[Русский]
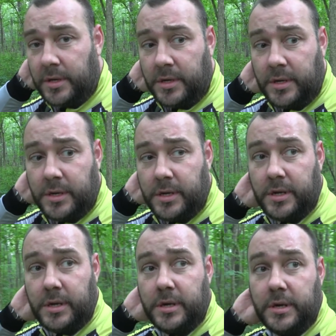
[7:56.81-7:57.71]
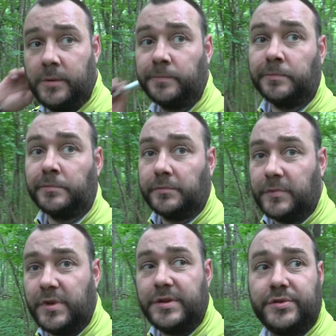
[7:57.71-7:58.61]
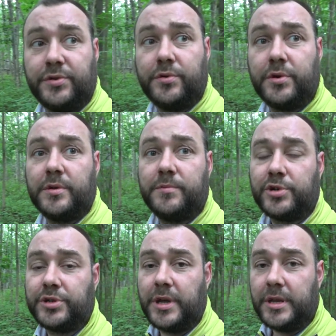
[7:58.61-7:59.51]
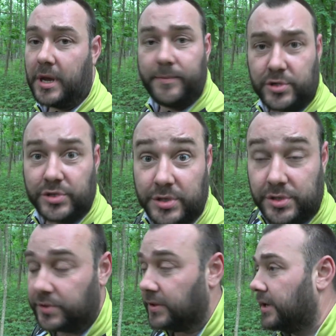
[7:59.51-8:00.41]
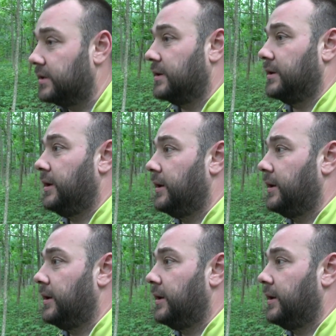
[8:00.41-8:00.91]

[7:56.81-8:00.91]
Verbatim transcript: И 15 век. Здесь что угодно можно найти, а можно ничего не найти.